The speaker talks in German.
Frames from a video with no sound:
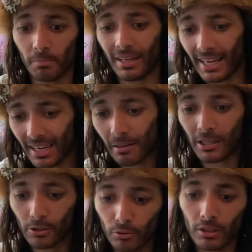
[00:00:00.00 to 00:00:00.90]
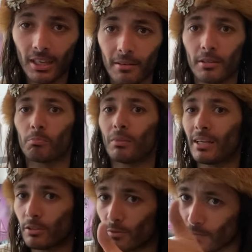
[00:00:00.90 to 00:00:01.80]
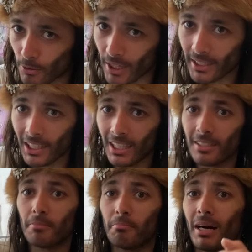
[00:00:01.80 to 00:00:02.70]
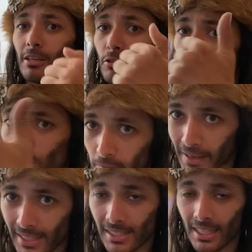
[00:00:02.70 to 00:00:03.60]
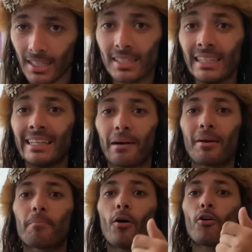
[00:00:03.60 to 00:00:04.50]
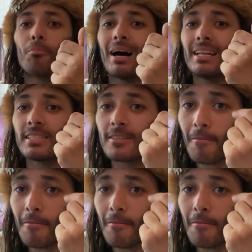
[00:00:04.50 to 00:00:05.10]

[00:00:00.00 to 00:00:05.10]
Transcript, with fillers: Mal heller, mal dunkler, mal ins Violett gehend, mal ins Schwarz gehend, aber eben auch mal ins